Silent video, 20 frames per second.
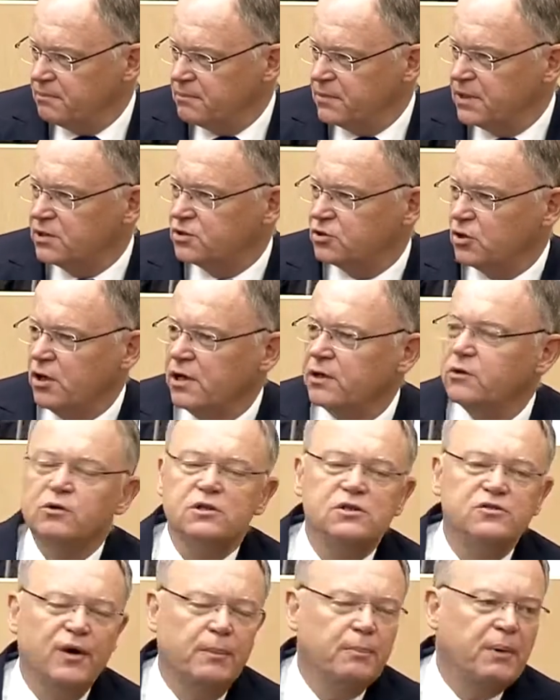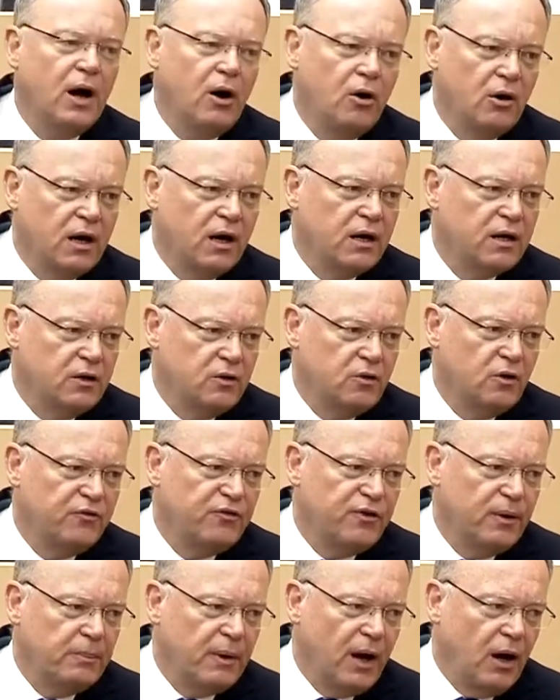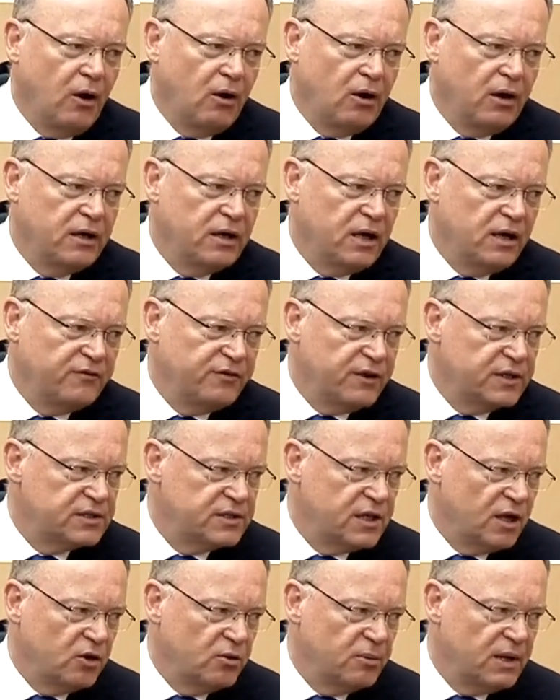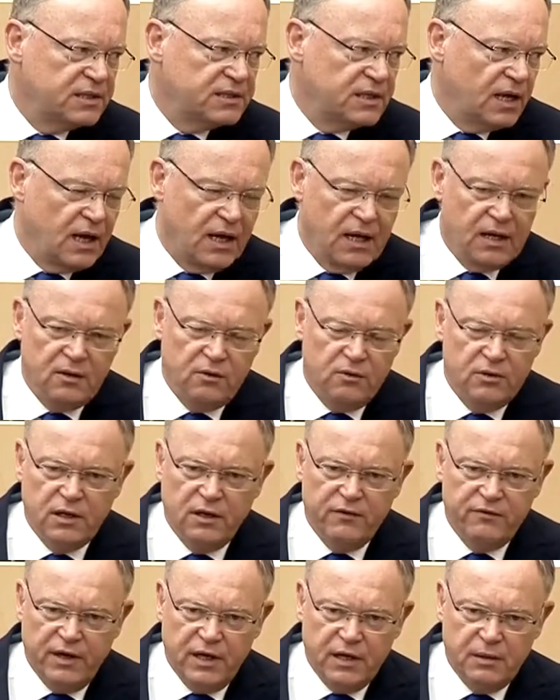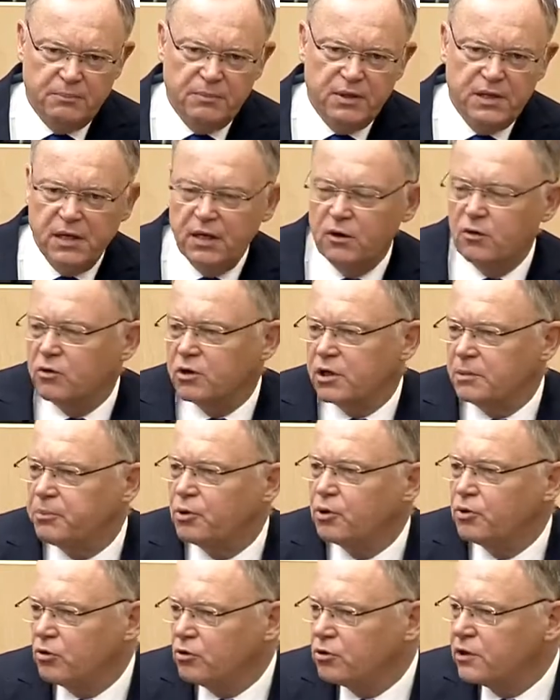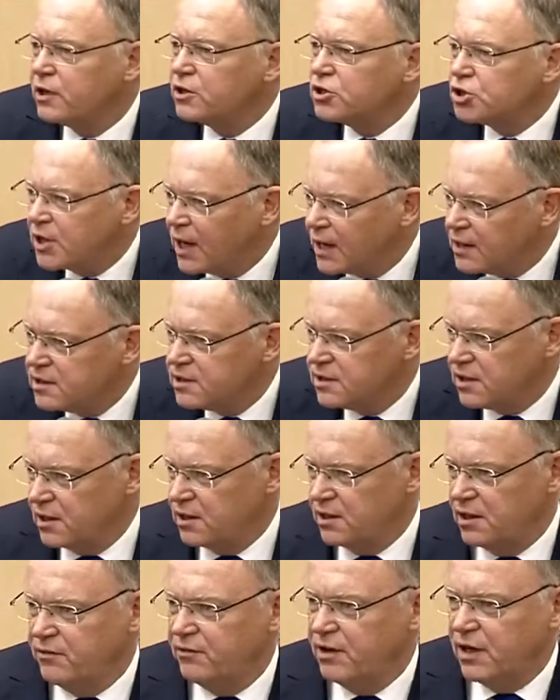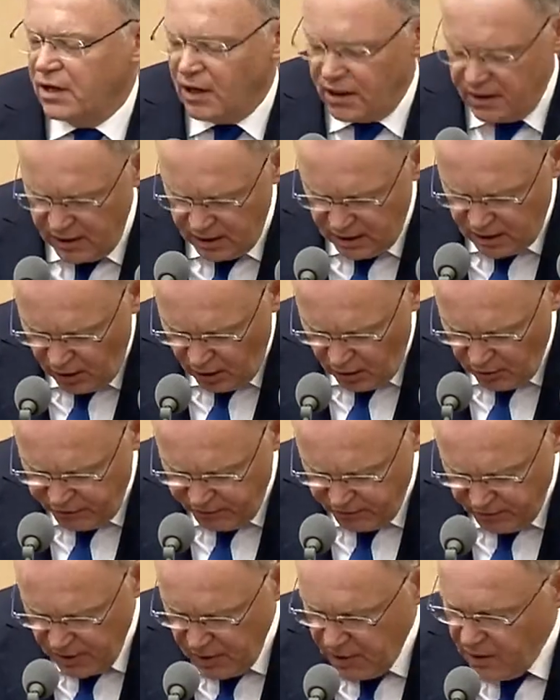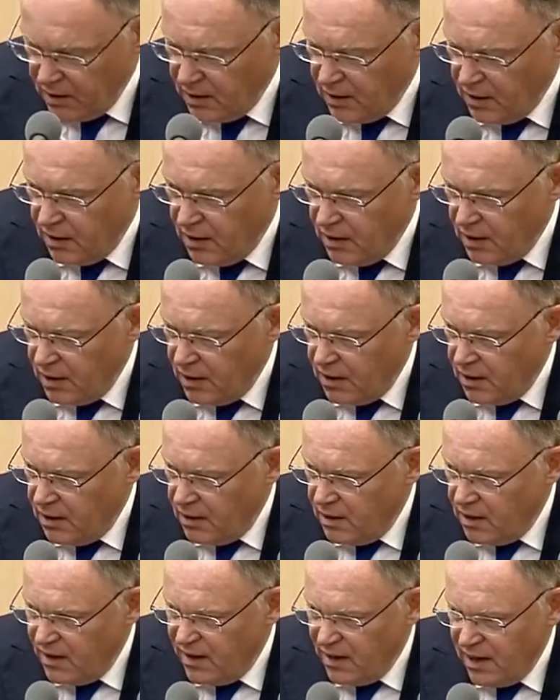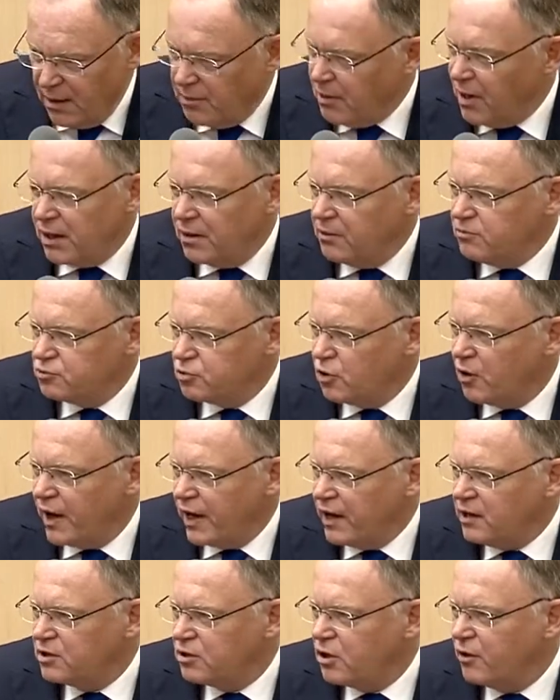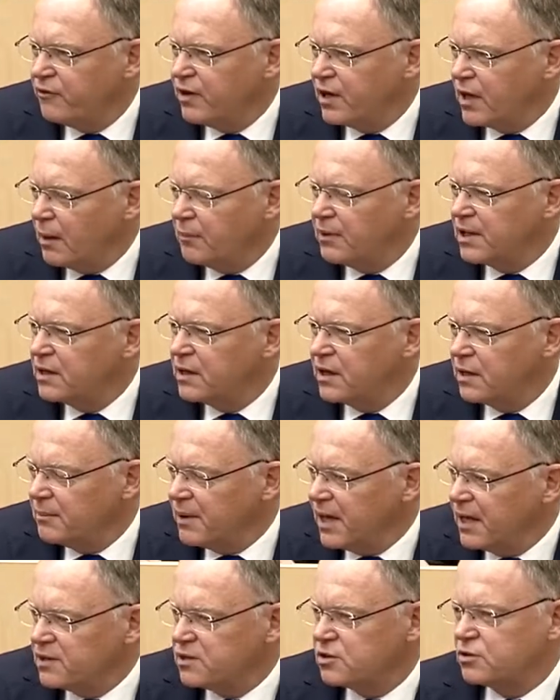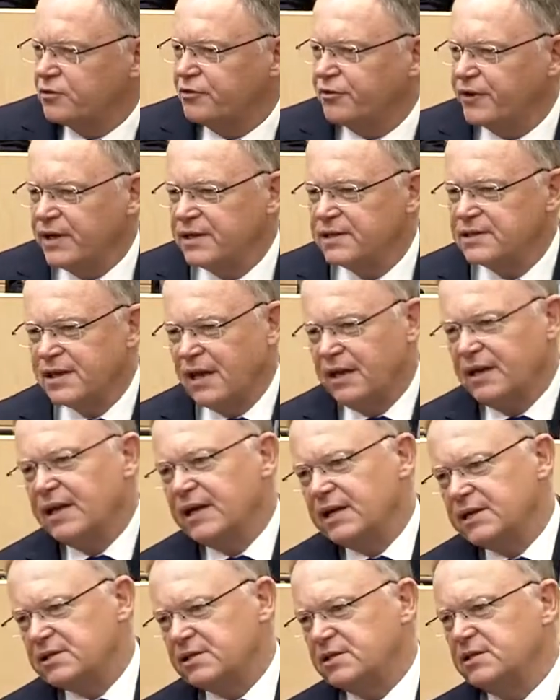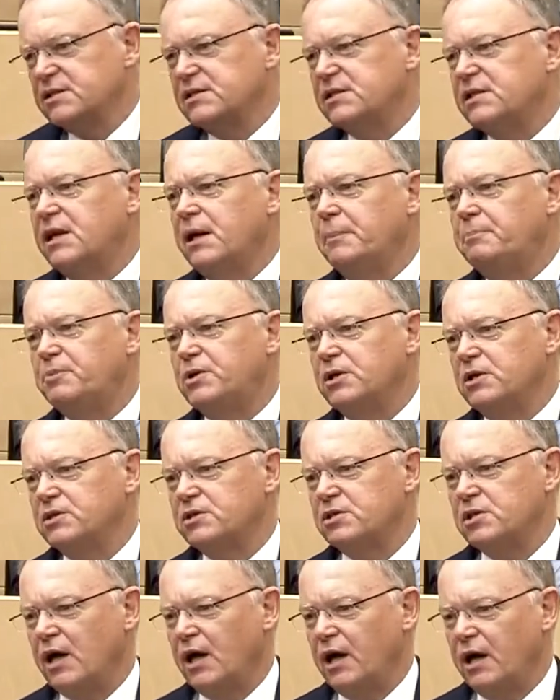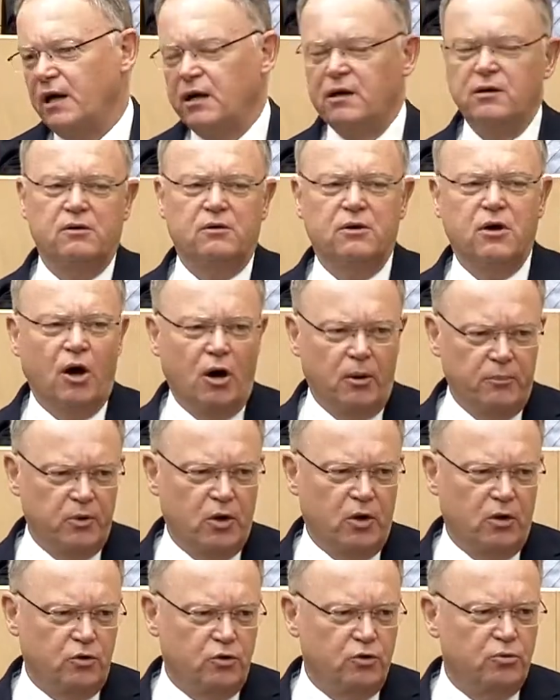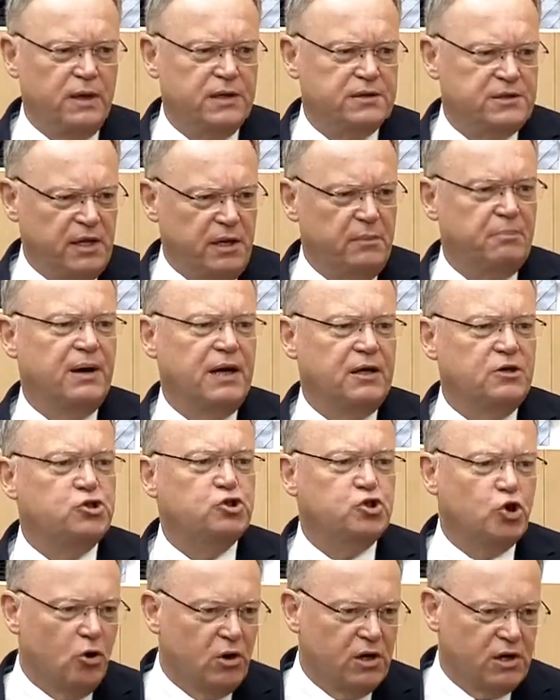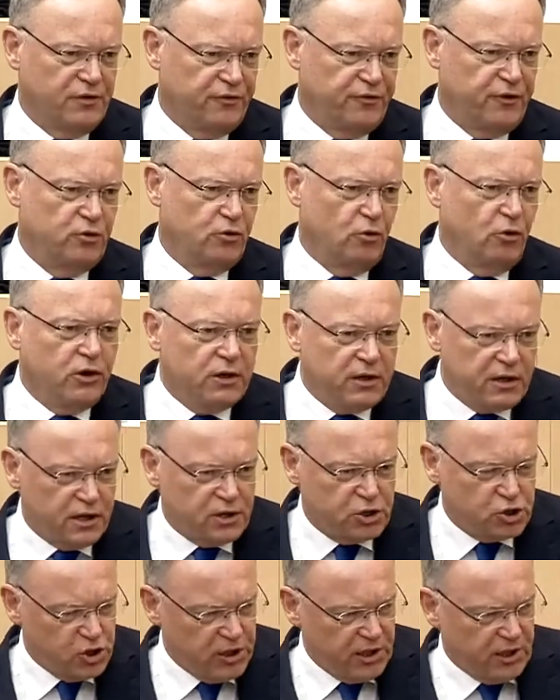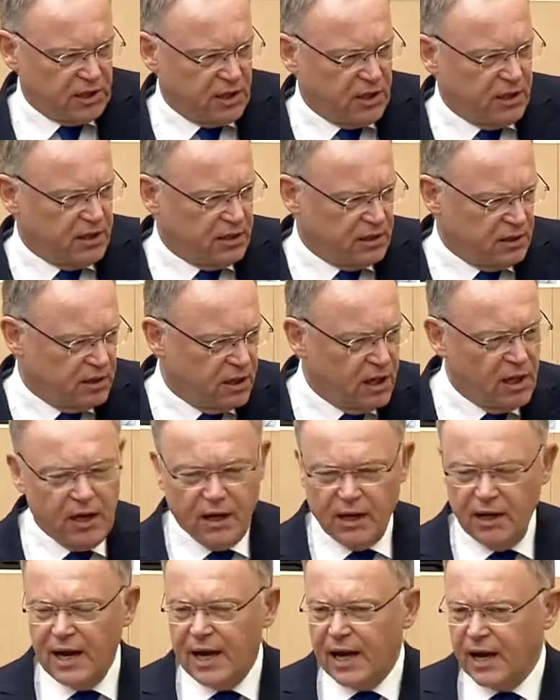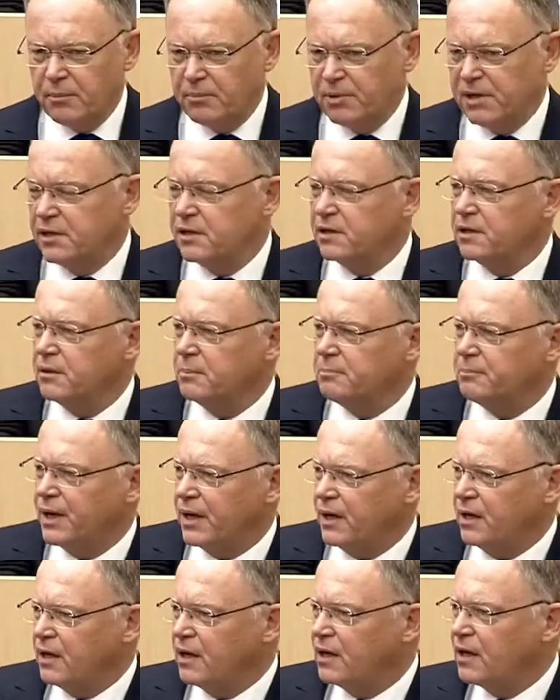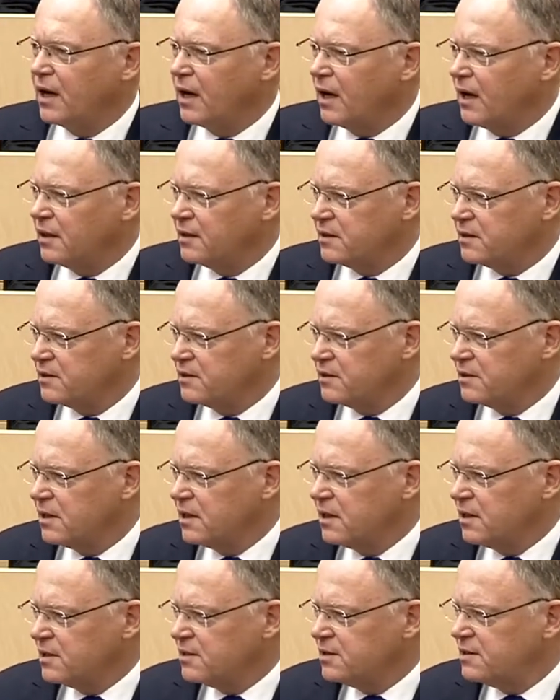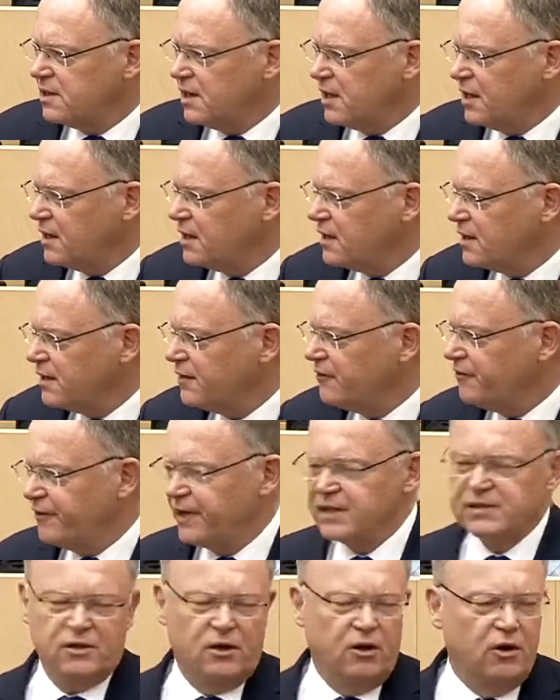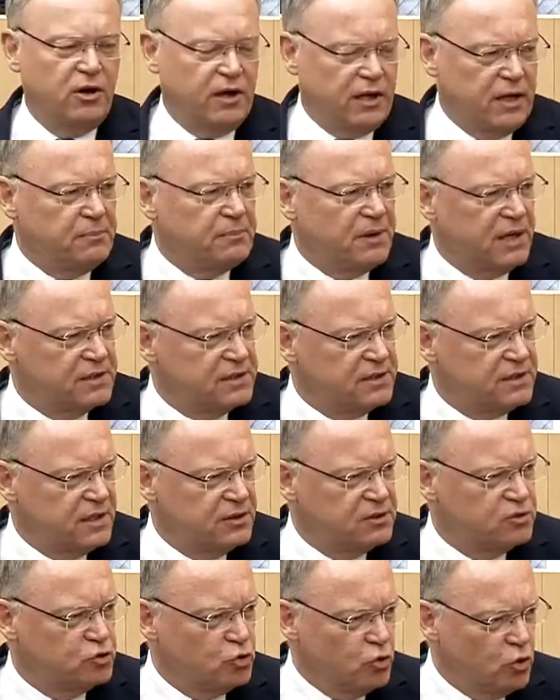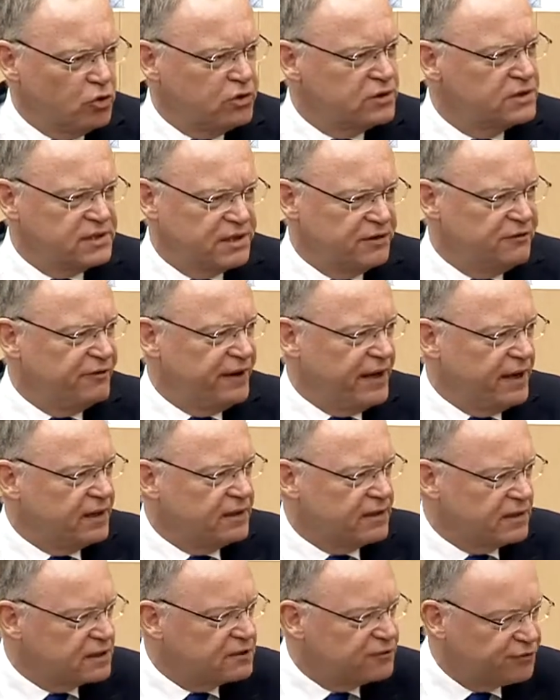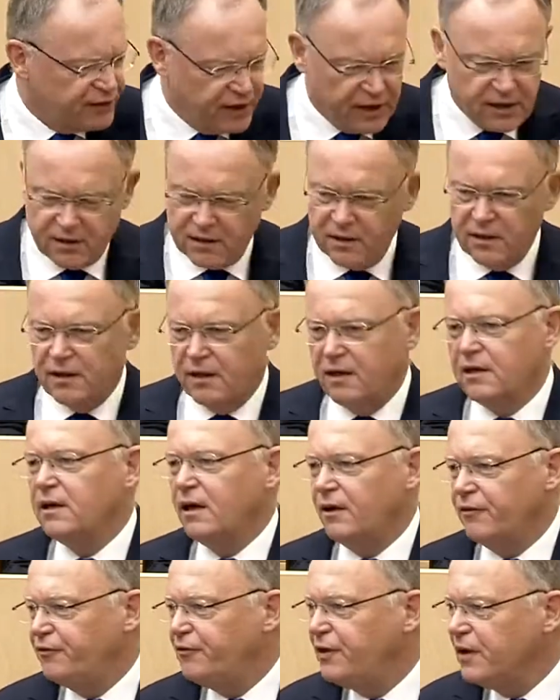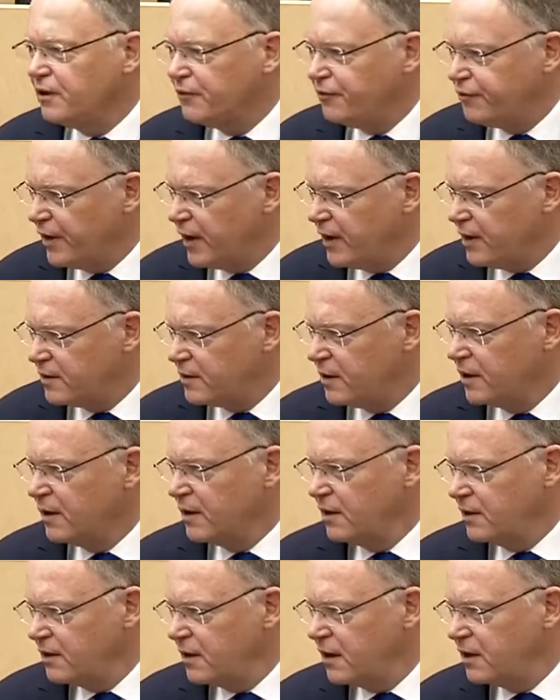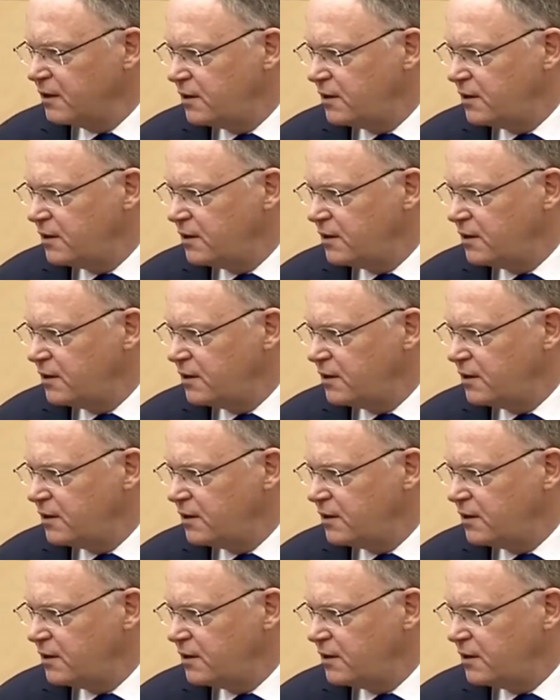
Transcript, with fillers: Die sollen uns Verbraucherinnen und Verbrauchern etwas darüber sagen, unter welchen Bedingungen die Produkte entstanden sind, die wir da denn kaufen. Aber zu Recht können wir damit nicht im Ernst zufrieden sein. Erstens gibt es einen kaum noch übersehbaren Dschungel von unterschiedlichen Labeln, Prädikaten, Siegeln, was auch immer Sie suchen, Sie werden es finden in der Vielfalt der